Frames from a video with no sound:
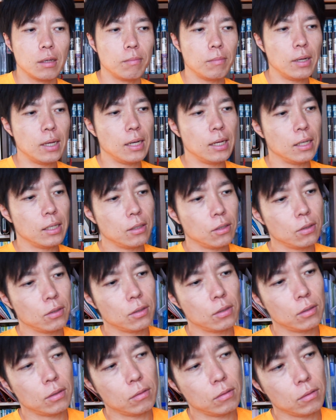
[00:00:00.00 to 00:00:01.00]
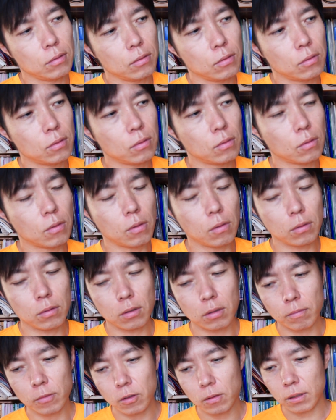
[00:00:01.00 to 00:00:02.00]
まあ、子
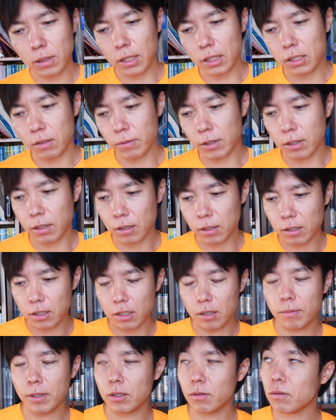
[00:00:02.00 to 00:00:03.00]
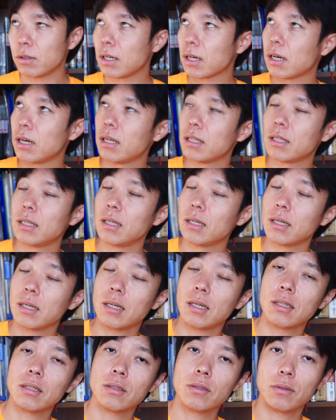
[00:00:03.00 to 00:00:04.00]
どもの立場からすればどんな家庭
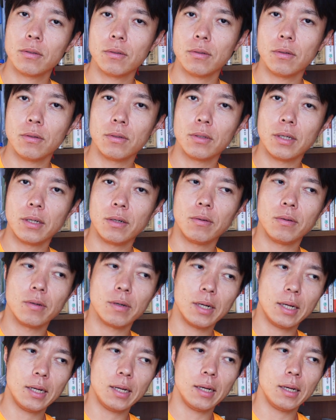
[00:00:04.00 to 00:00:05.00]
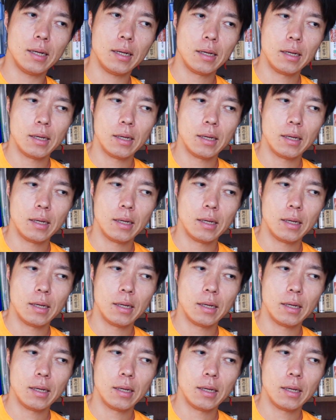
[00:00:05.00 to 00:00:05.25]
環境だろうが、